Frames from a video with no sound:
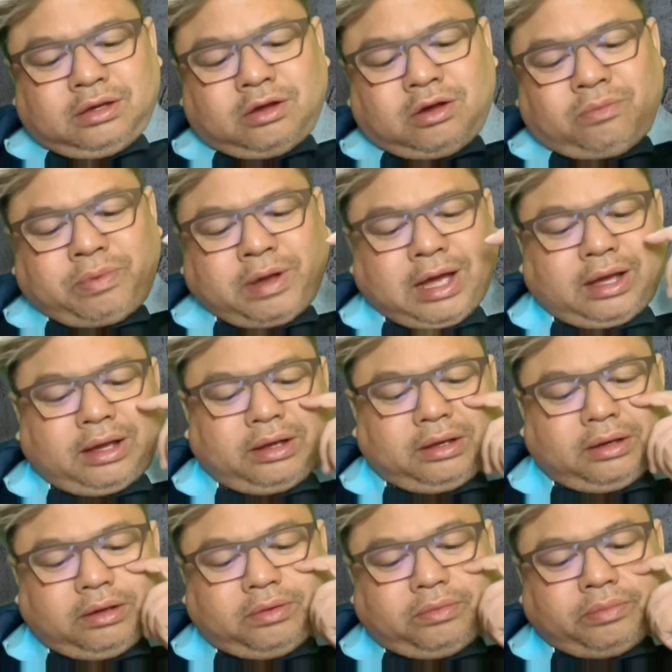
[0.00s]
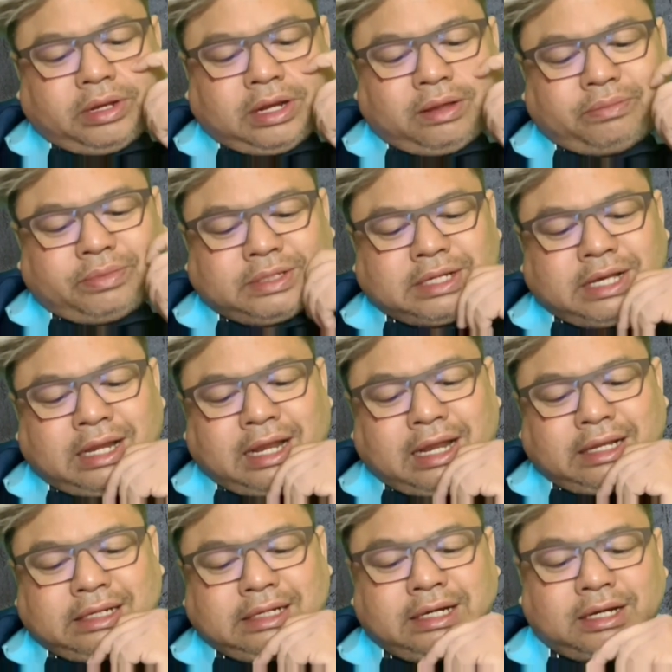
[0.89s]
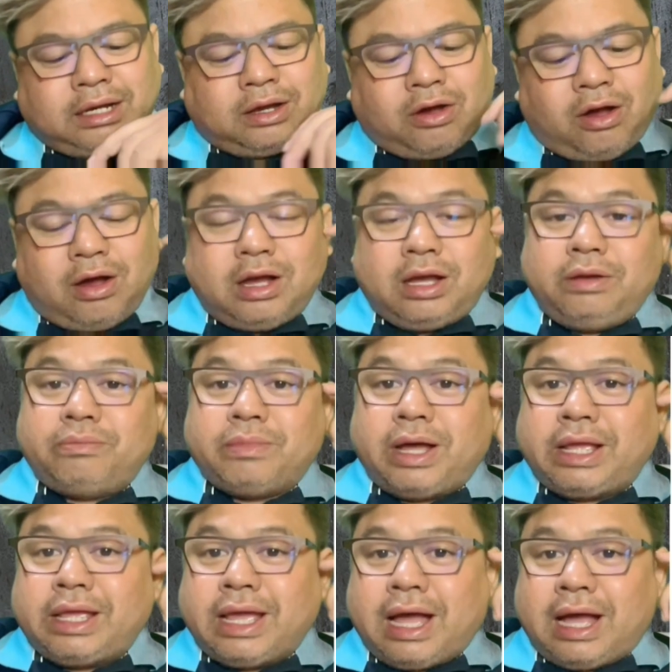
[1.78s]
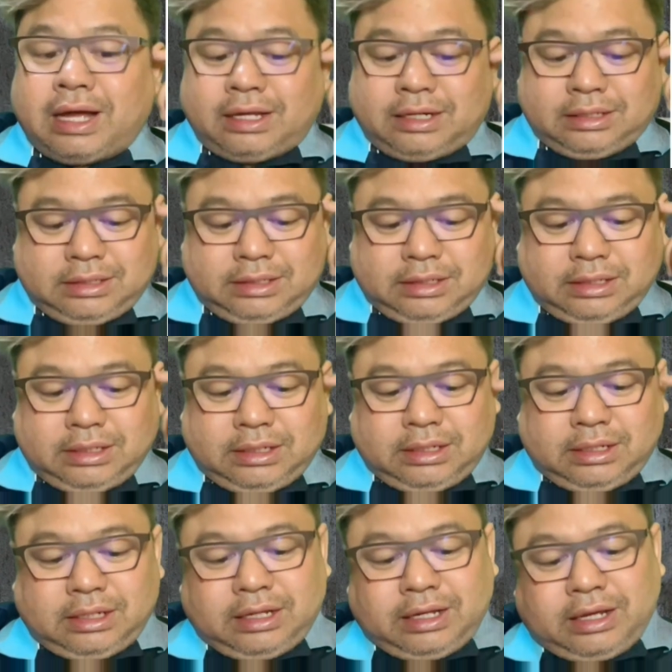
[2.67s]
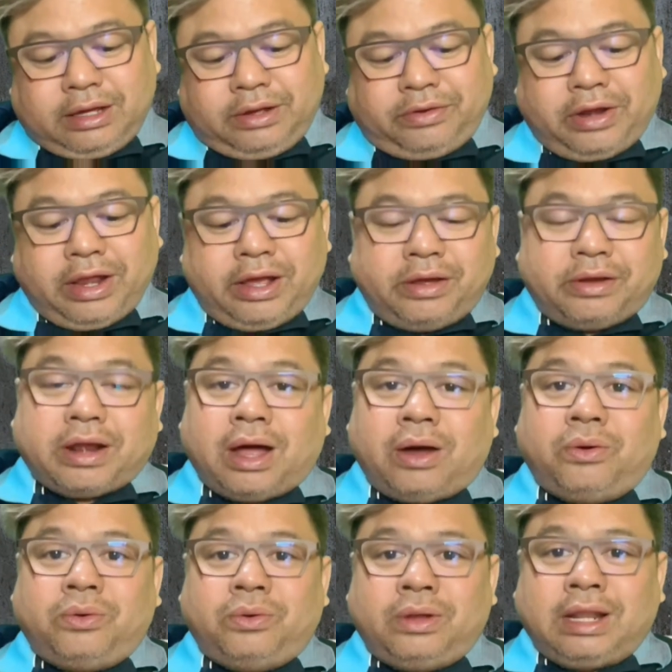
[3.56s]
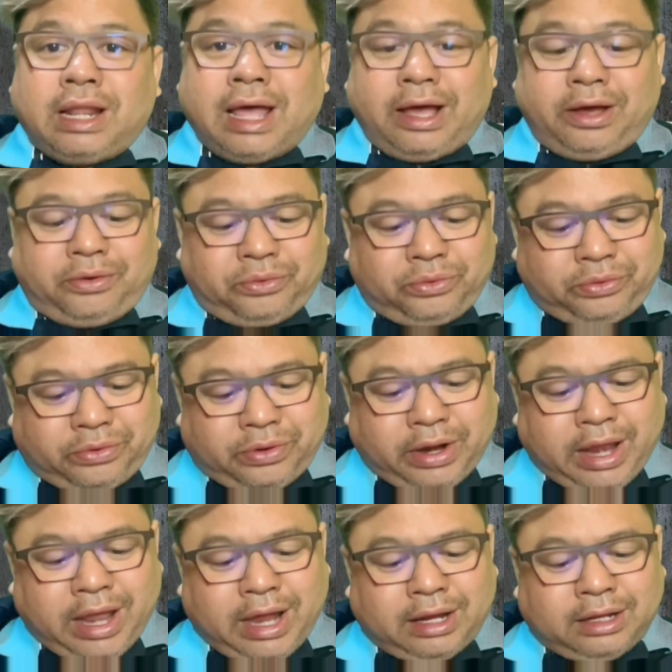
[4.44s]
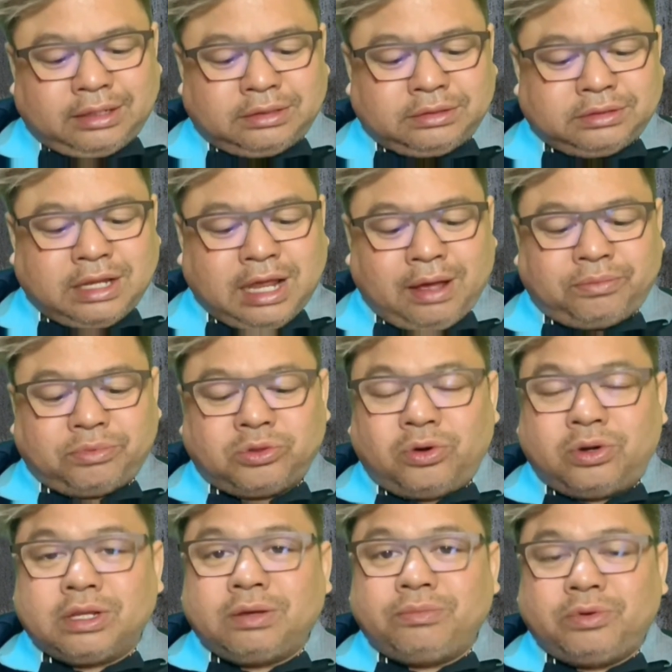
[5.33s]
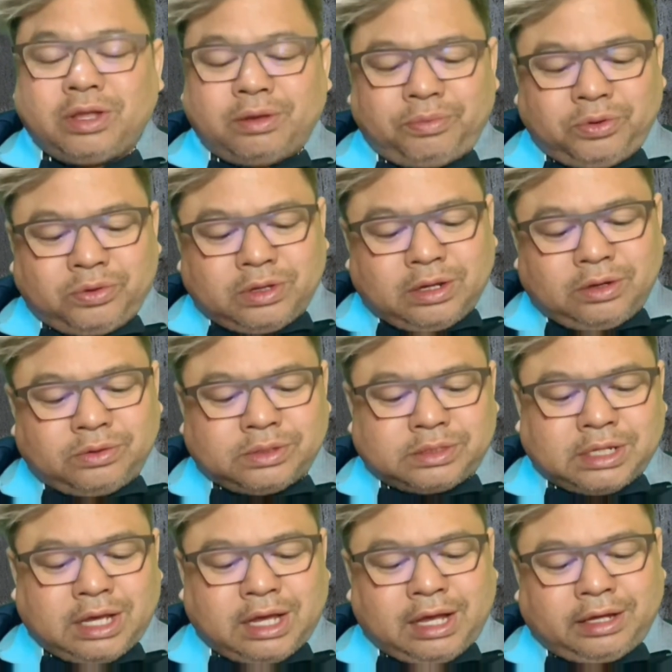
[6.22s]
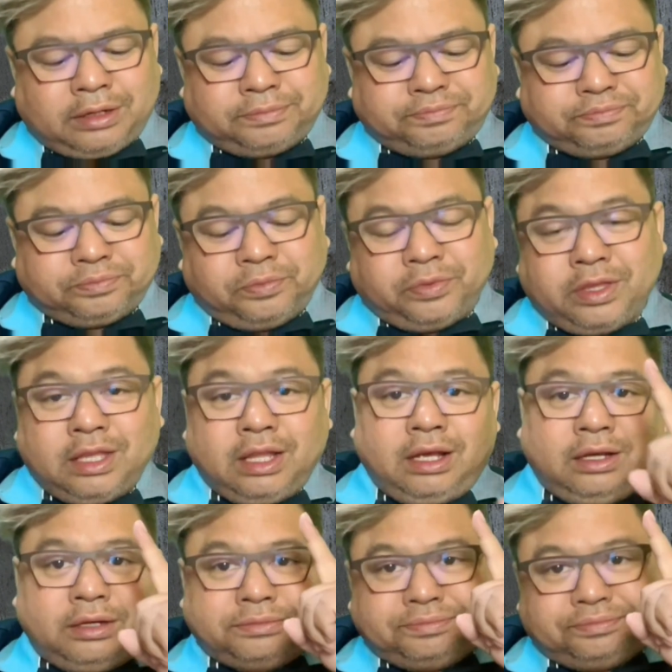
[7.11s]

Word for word: ของพรรคพลังประชารัฐกึกก้องขึ้นมาอย่างเร่งเร้าและรุนแรง ถามตรงถึงพลเอกประยุทธ์จันทร์โอชาหนึ่ง